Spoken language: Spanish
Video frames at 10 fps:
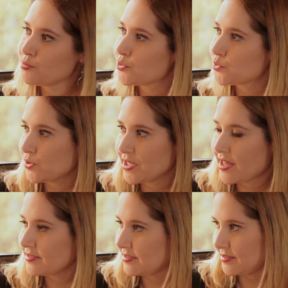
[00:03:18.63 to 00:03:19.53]

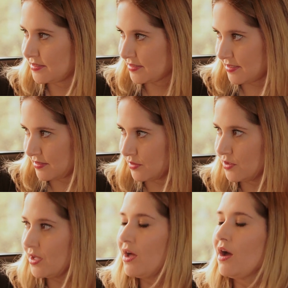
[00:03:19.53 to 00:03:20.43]
oportunidades, etc.
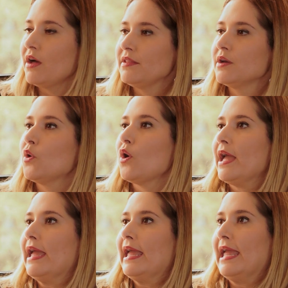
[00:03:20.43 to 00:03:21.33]
Digo,
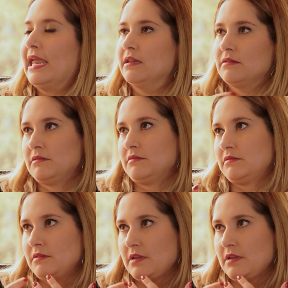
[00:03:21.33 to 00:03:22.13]
en,